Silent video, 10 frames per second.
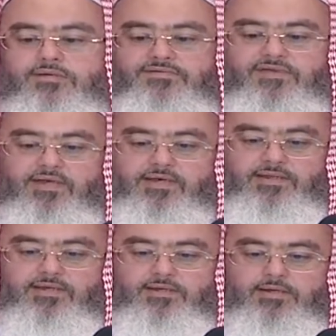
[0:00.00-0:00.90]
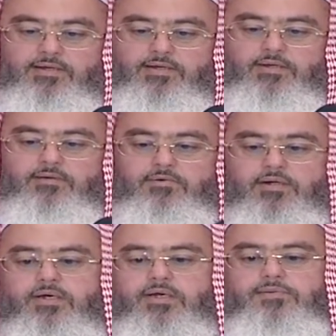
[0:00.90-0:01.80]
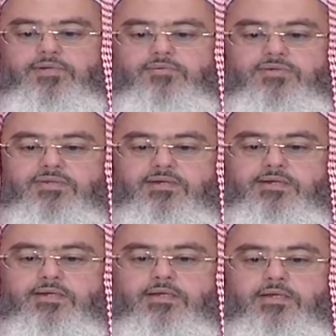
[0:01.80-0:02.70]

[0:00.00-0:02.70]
في هذا وقال ابن المنذر